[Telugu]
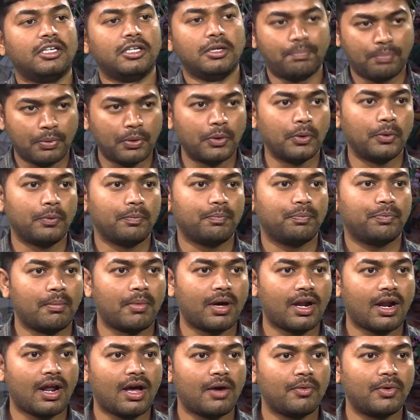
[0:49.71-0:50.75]
ఇప్పుడు
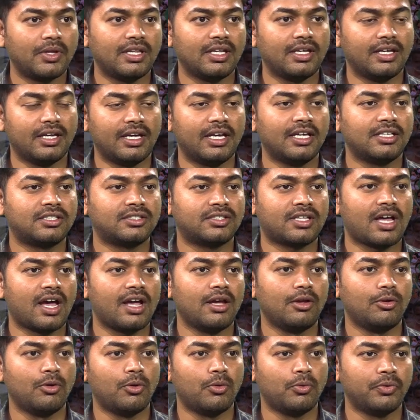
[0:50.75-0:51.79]
అమరావతి ఏ
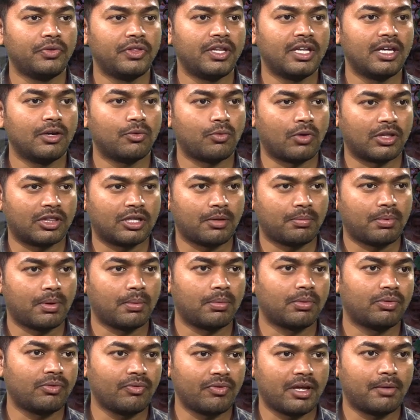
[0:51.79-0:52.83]
స్థాయిలో ఉంది కొత్త
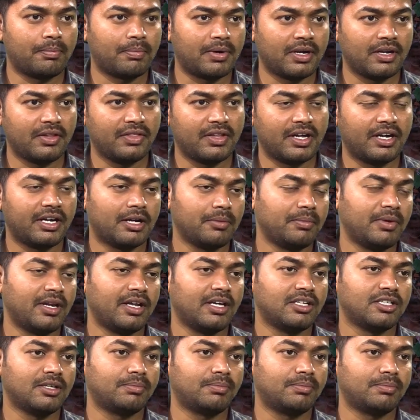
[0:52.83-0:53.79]
ప్రభుత్వం ఏర్పడింది అంటే మీరేం